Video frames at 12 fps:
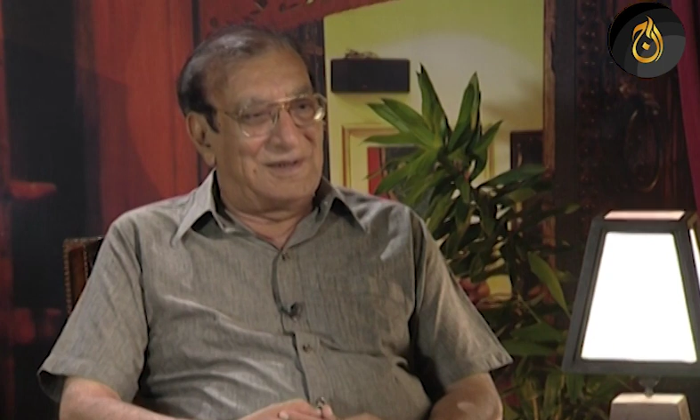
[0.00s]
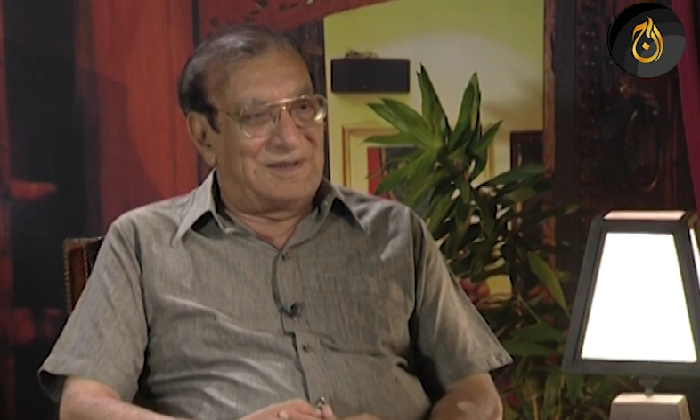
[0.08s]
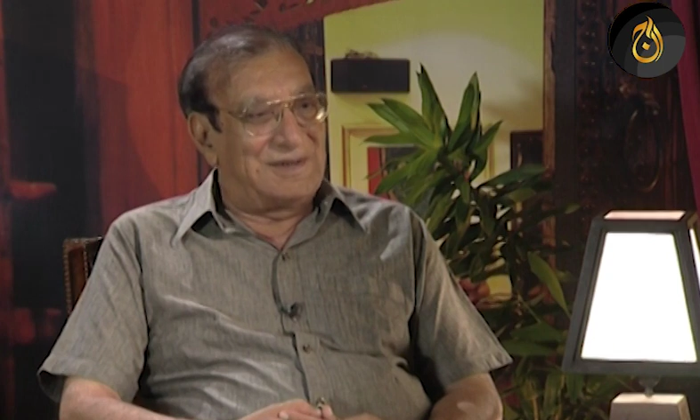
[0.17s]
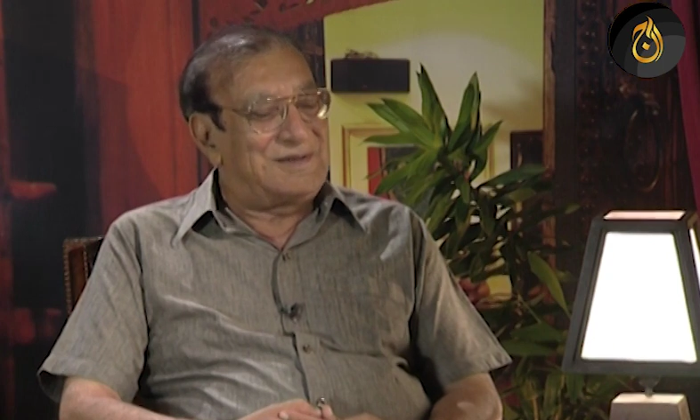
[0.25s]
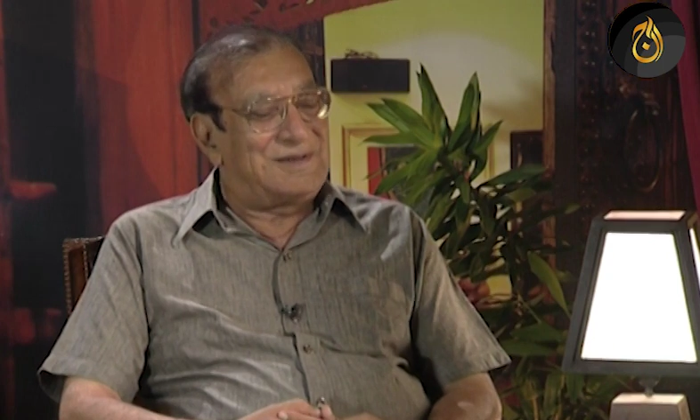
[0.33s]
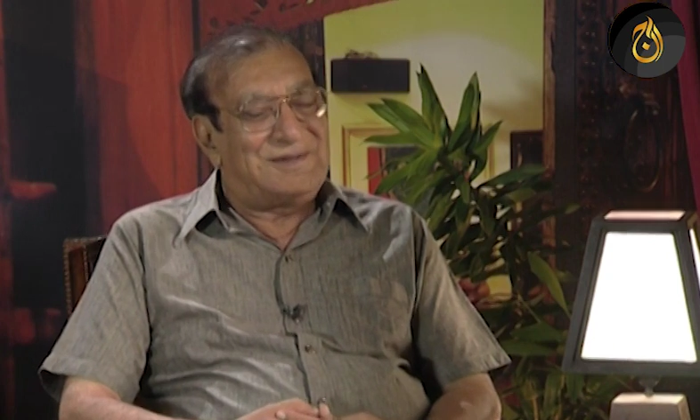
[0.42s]

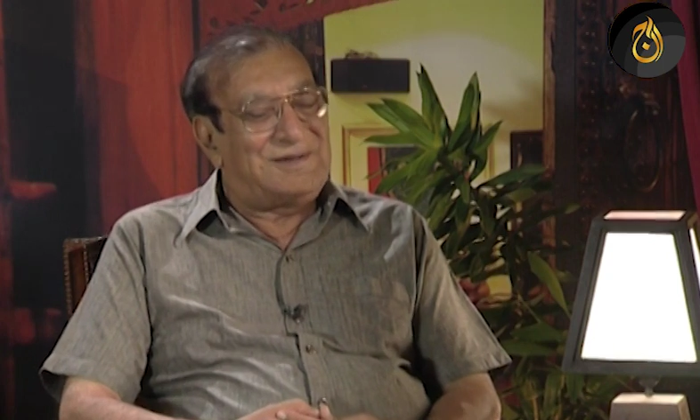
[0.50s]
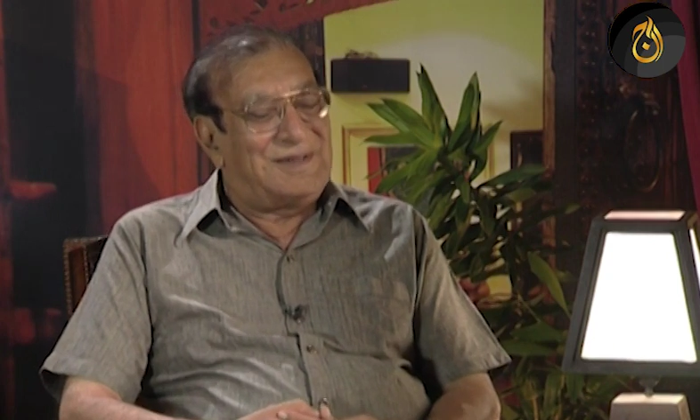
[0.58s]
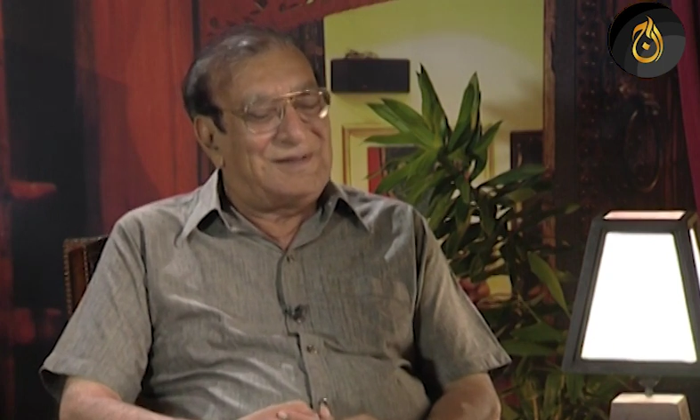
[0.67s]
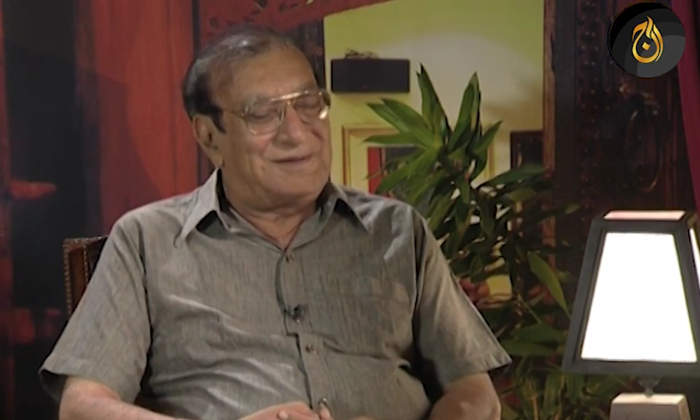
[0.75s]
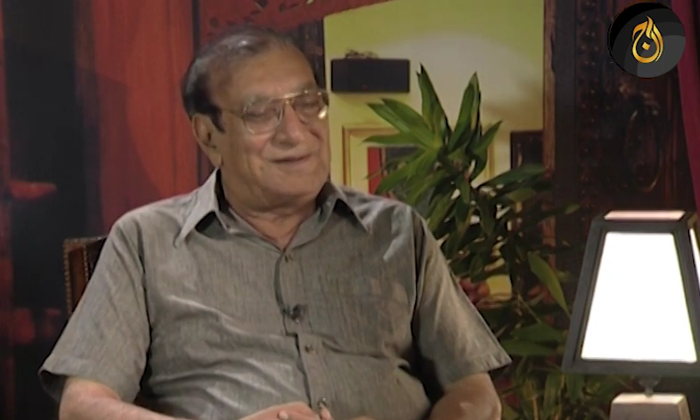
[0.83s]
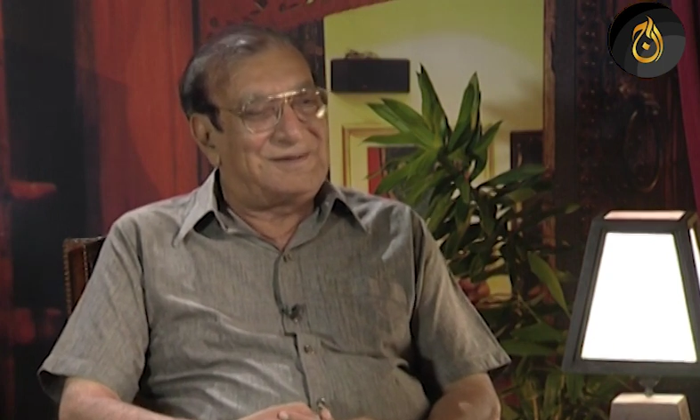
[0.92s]
इश्क
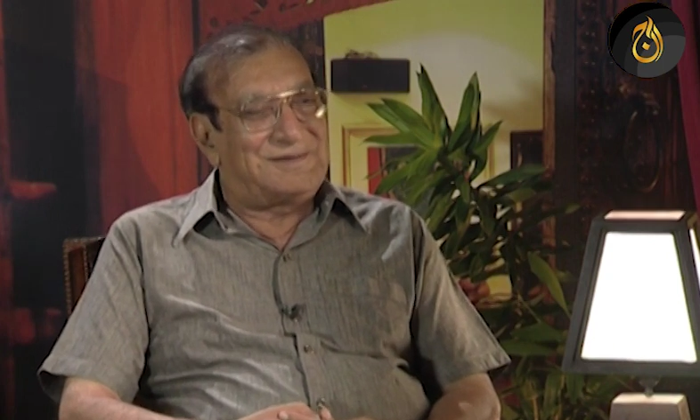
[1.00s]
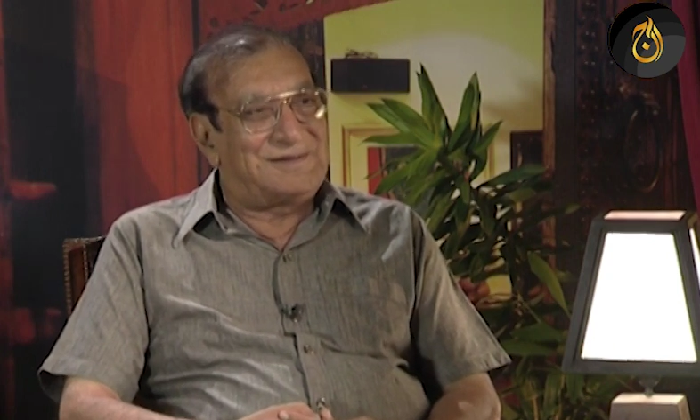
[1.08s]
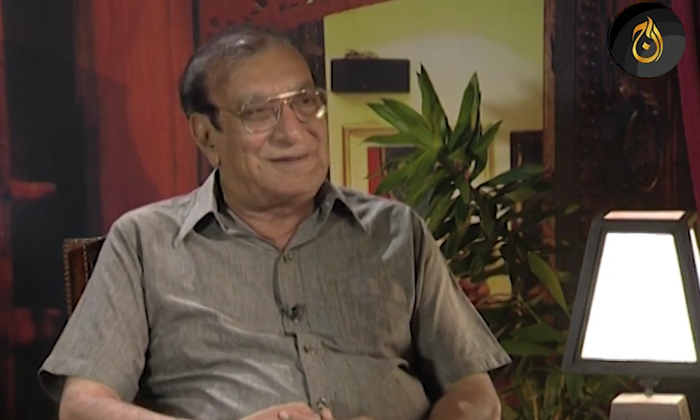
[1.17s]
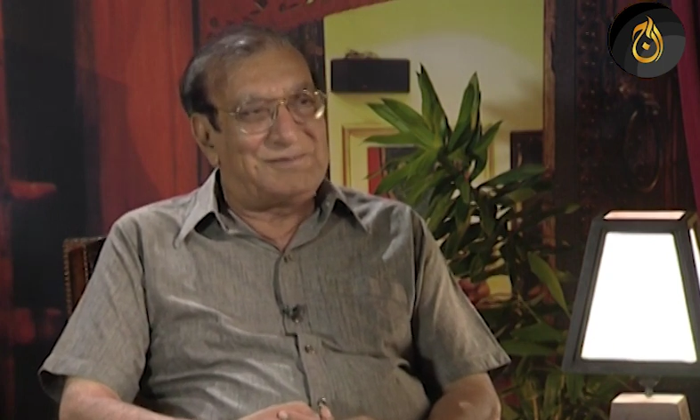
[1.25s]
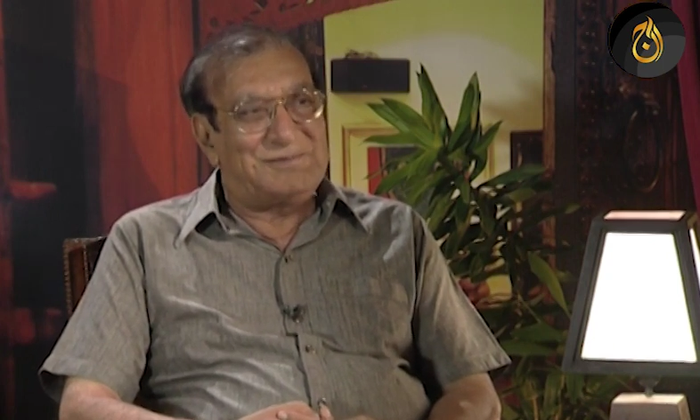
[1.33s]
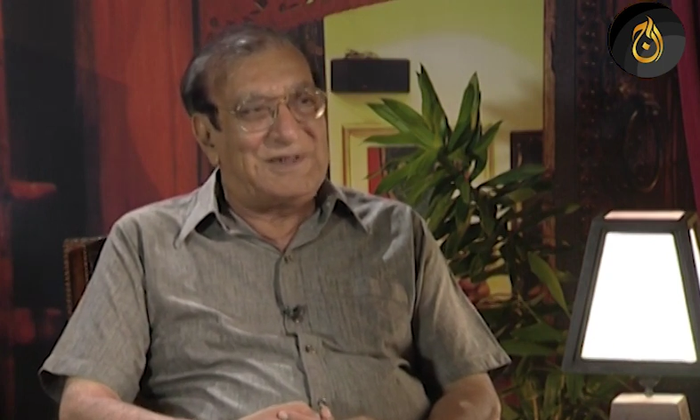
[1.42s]

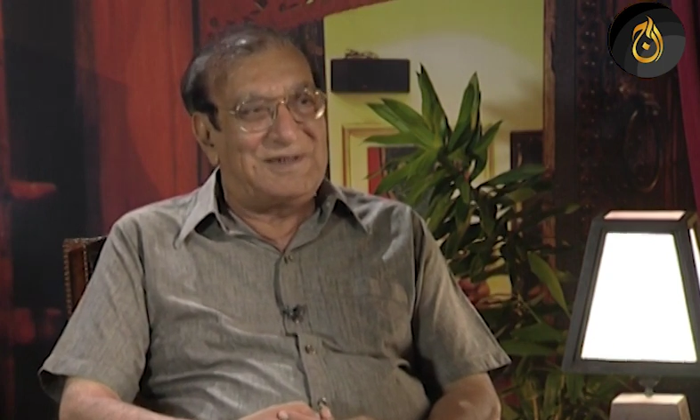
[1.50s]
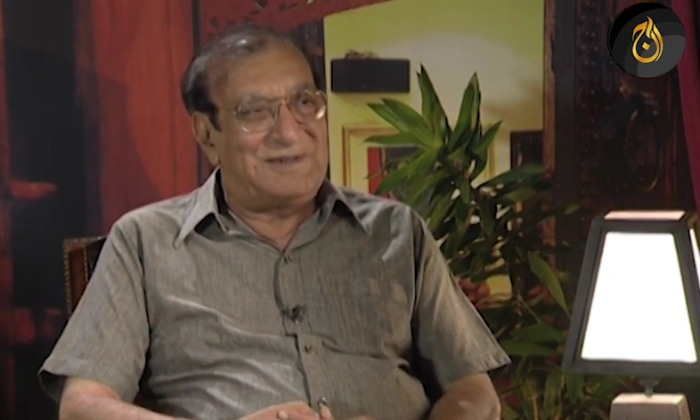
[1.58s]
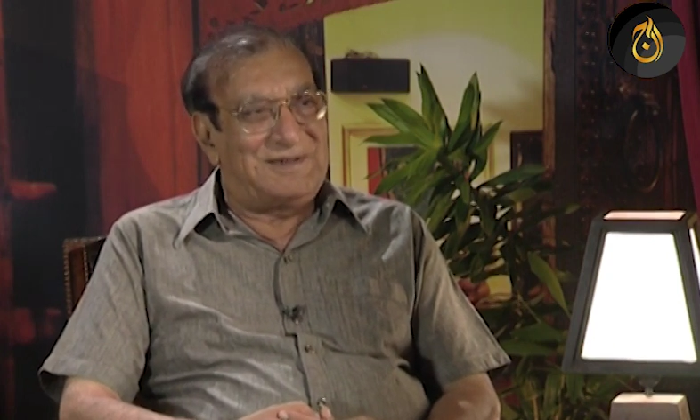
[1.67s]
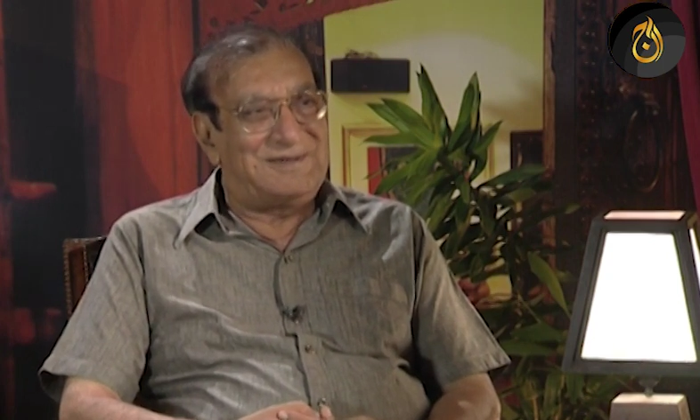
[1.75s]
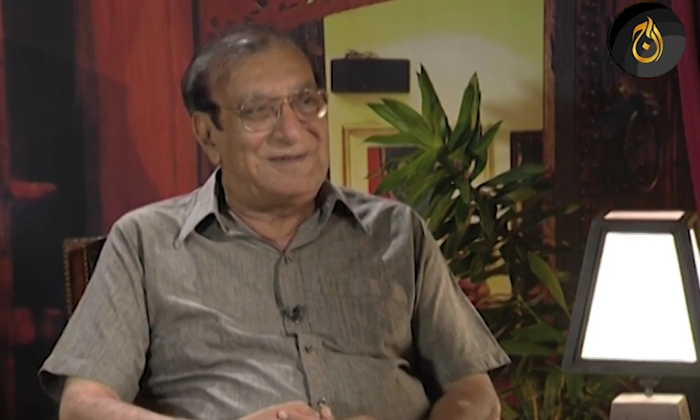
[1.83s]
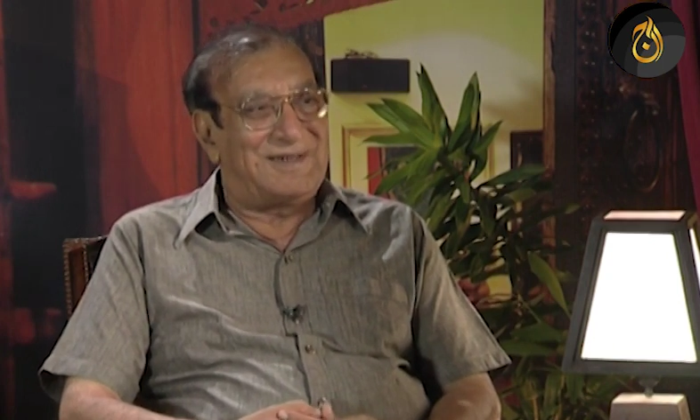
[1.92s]
समझा
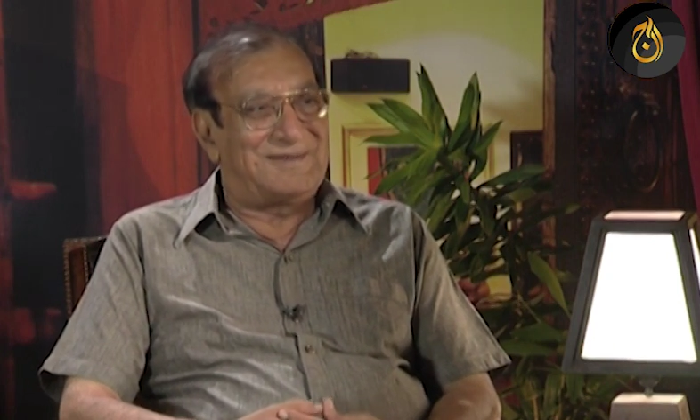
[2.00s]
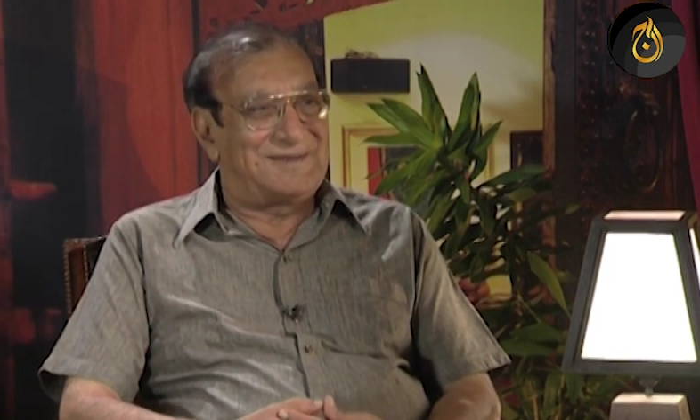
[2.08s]
नहीं जा